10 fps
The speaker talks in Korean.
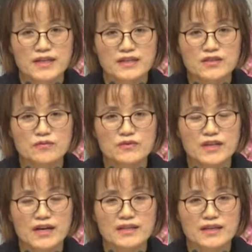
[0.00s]
제가
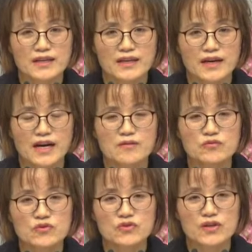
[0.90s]
그분 안에
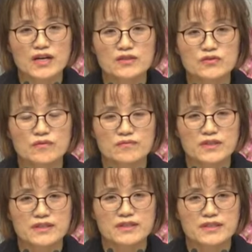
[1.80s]
아무것도 할 수
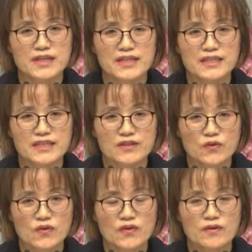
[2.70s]
없는
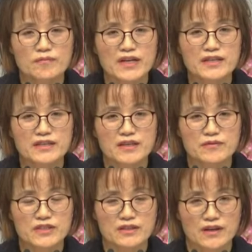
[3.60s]
자리로
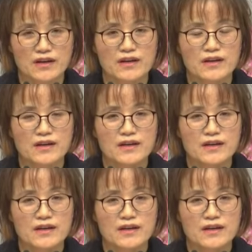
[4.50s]
발견되면서